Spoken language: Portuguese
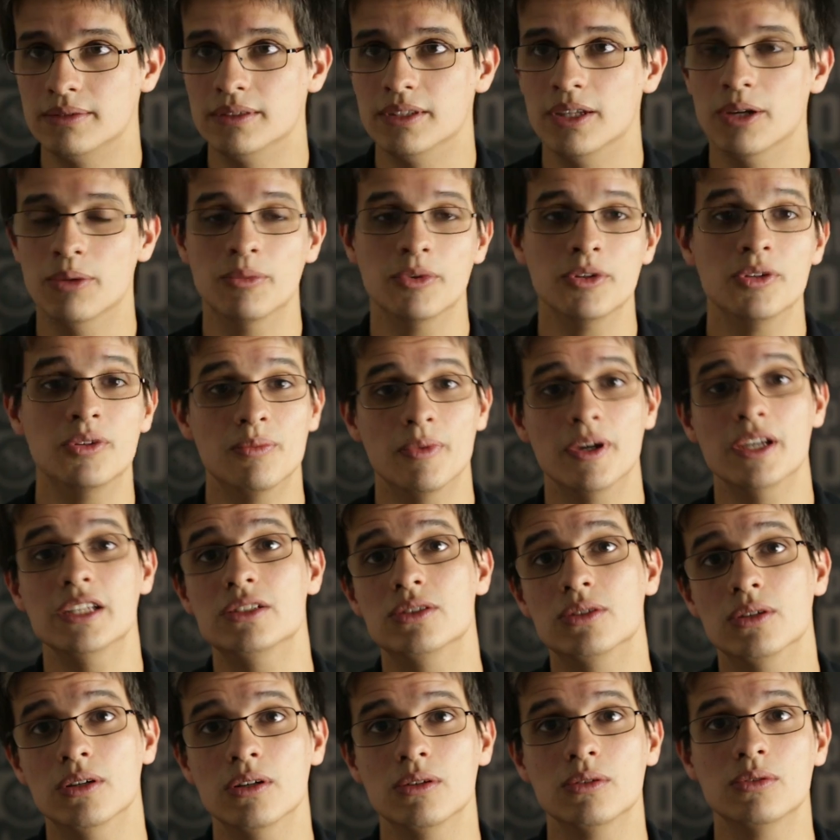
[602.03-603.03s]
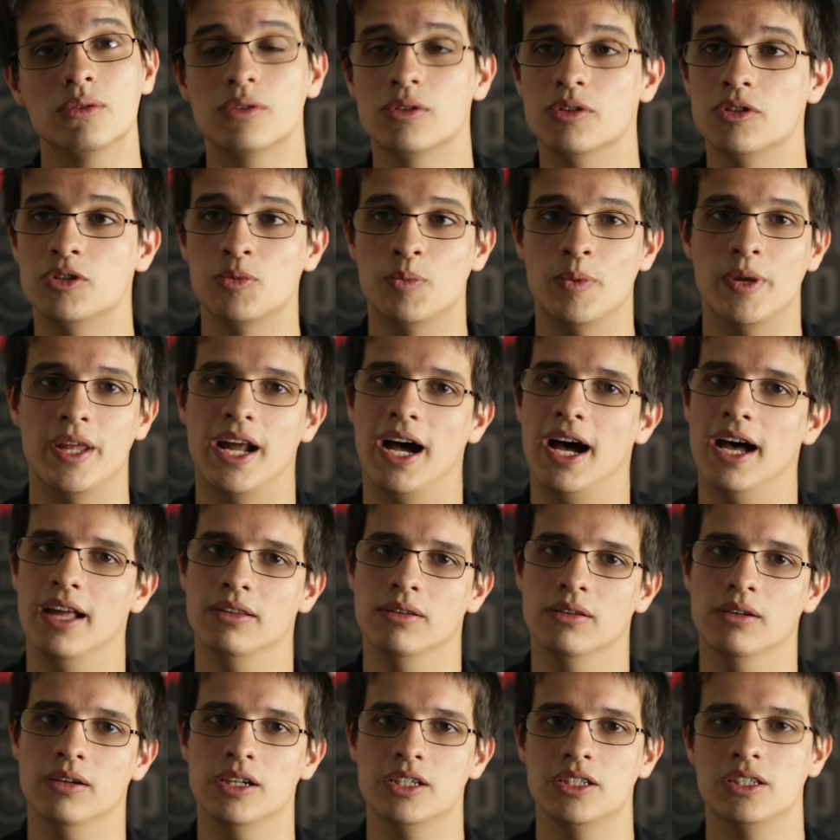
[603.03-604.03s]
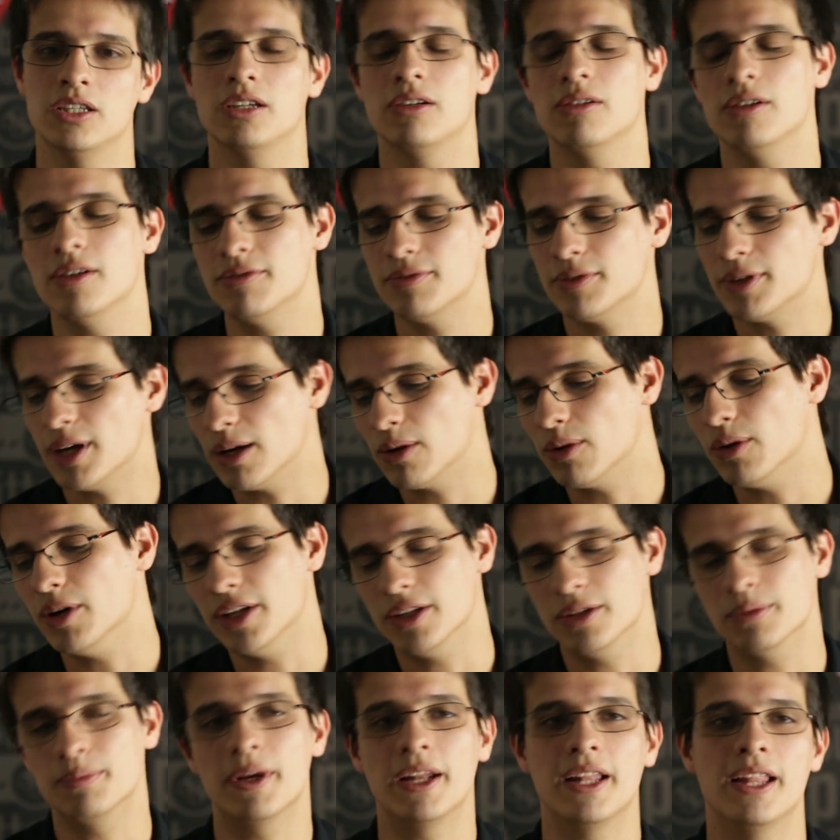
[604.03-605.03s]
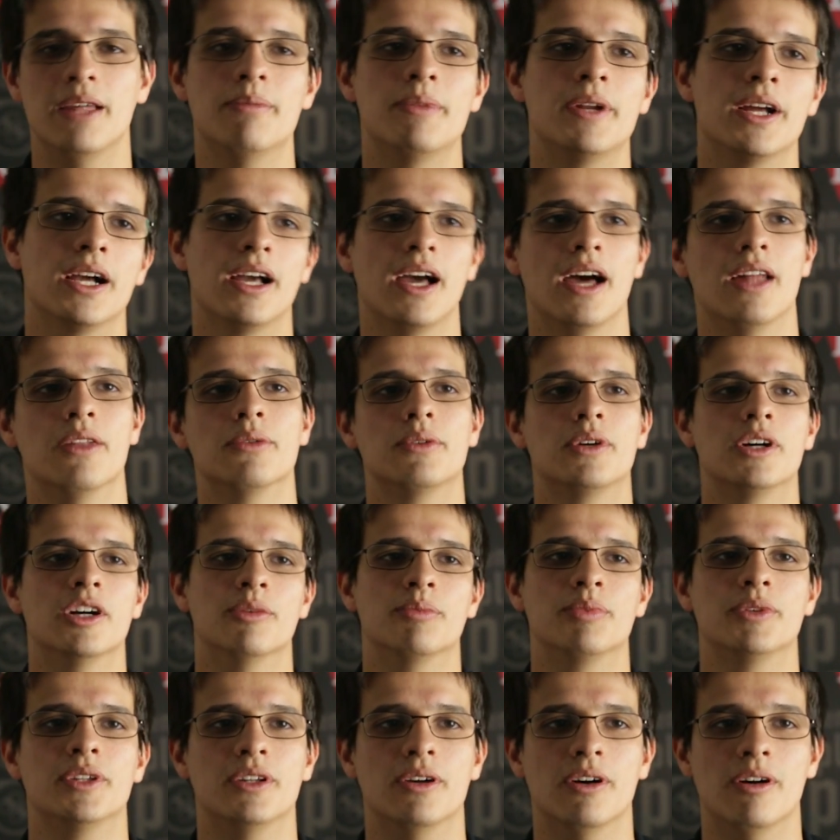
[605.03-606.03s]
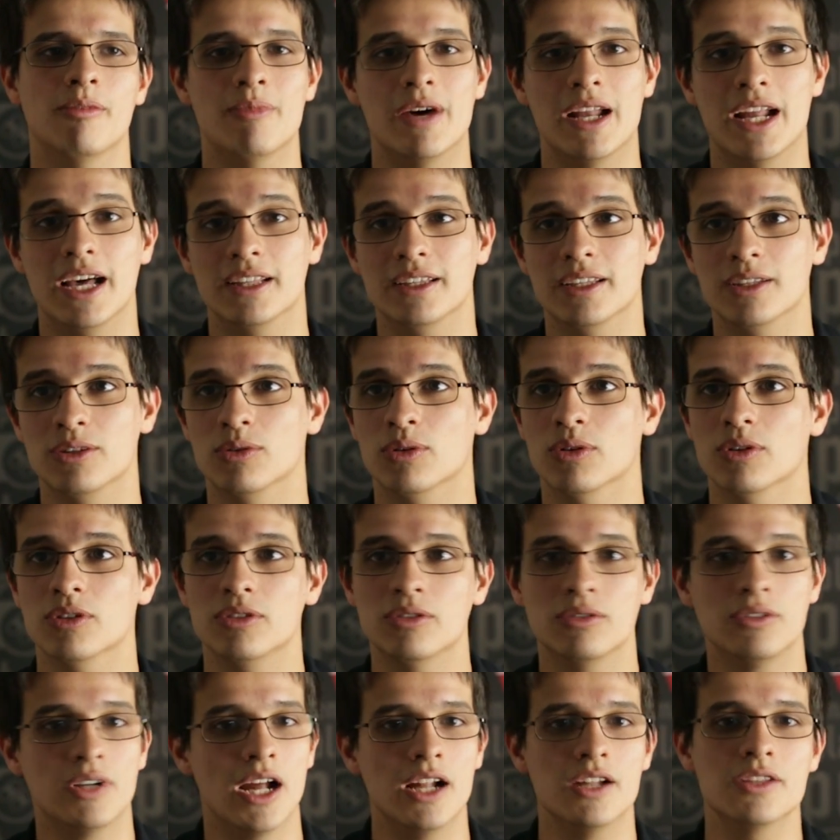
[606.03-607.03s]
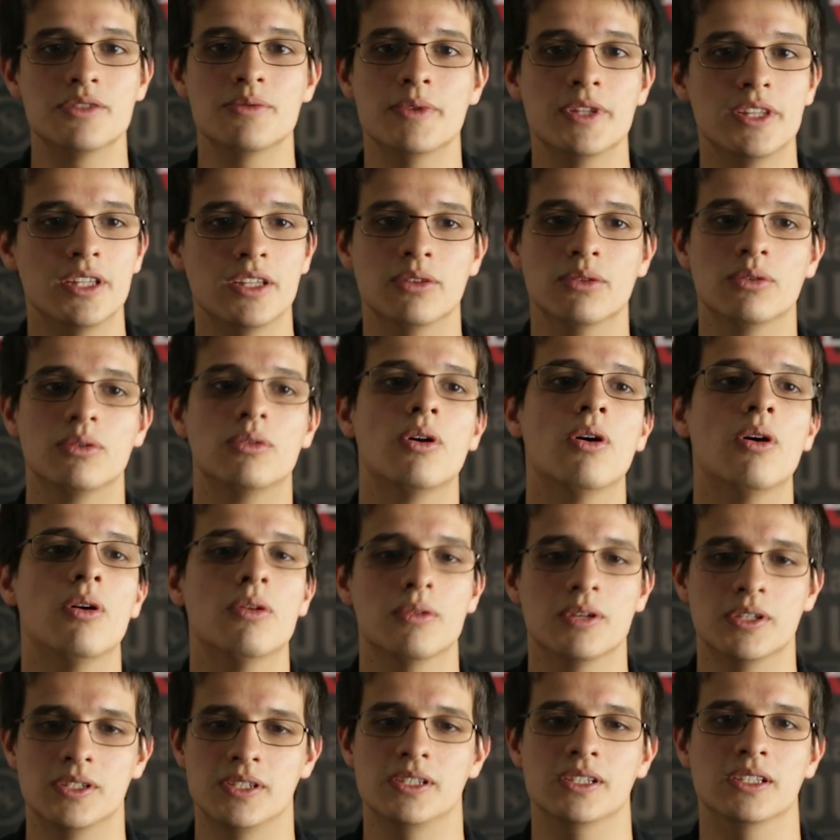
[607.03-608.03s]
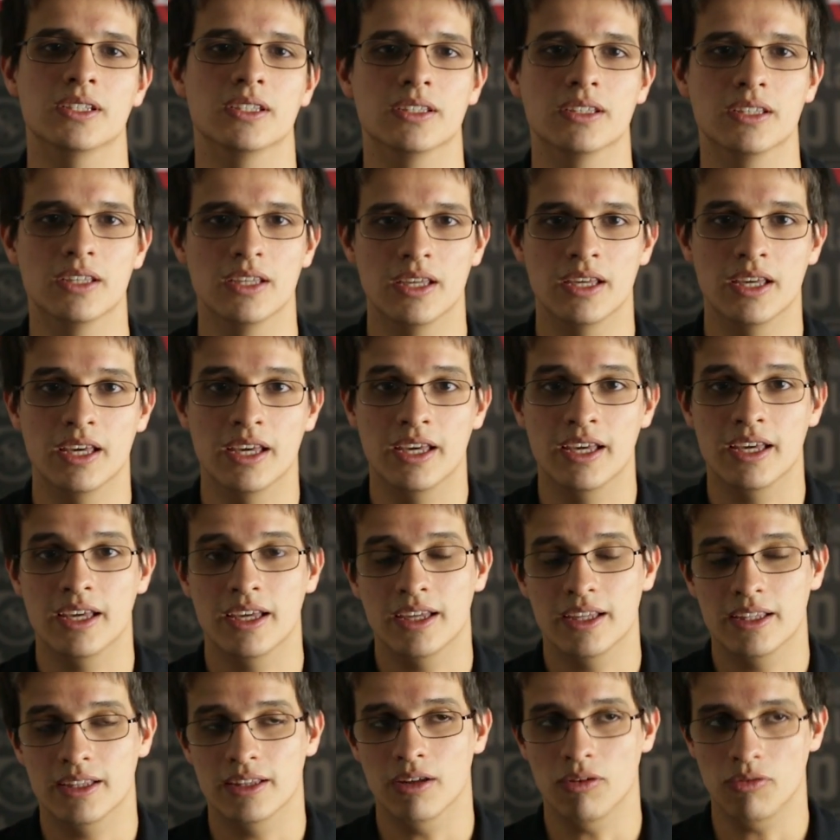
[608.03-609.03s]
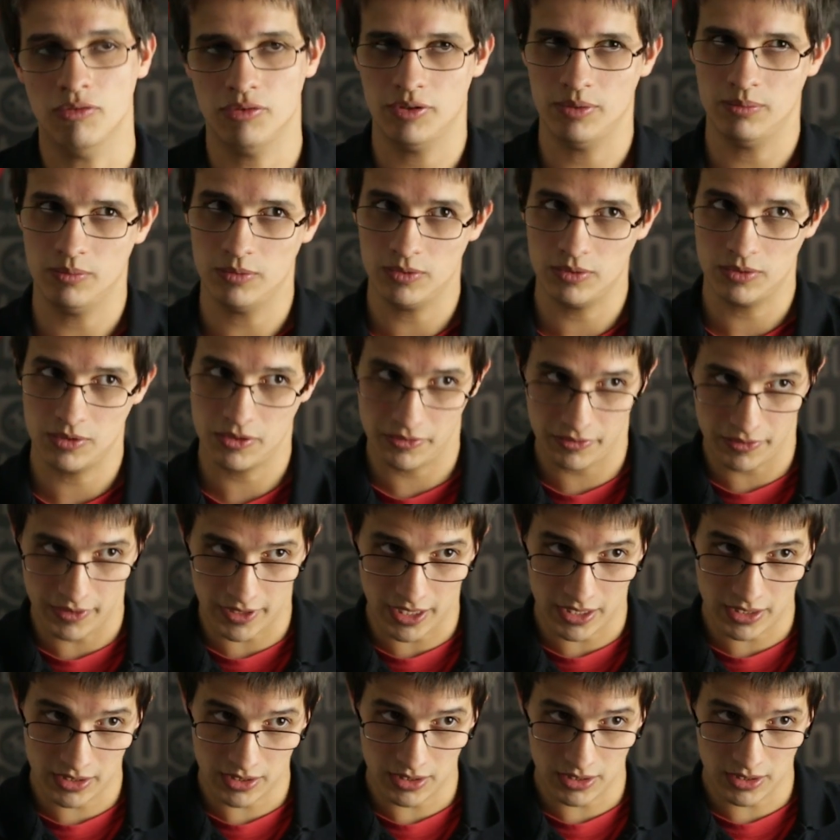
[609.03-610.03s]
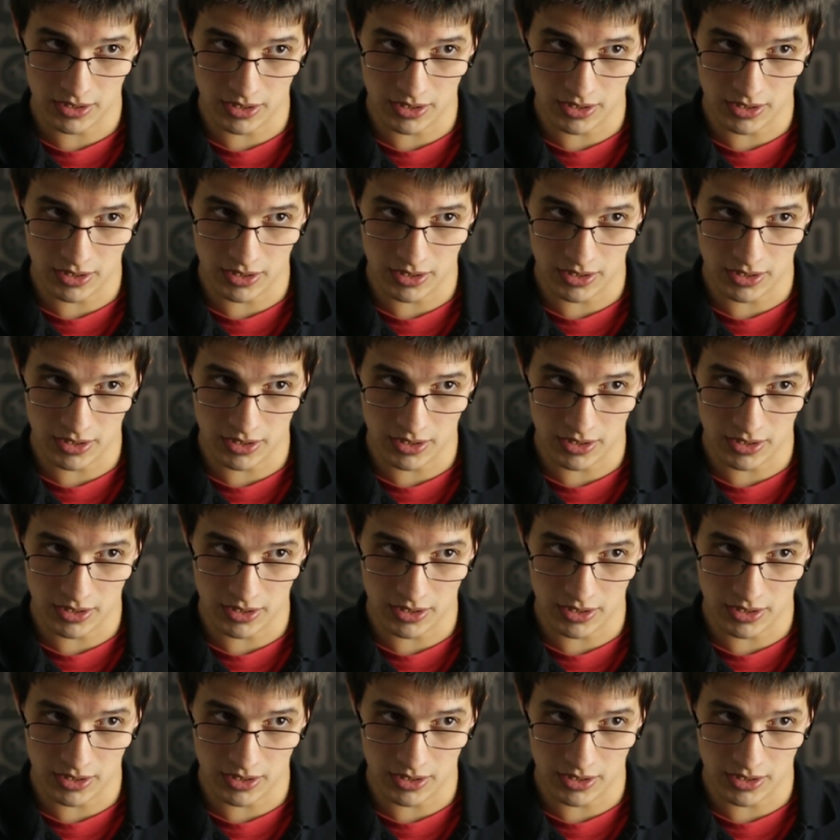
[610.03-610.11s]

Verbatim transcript: Deu muito mais jogo do que o esperado. Eu achei que eu ia ficar correndo pra lá e pra cá no campo que nem uma barata tonta e o Carlos metendo gol, assim não foi muito diferente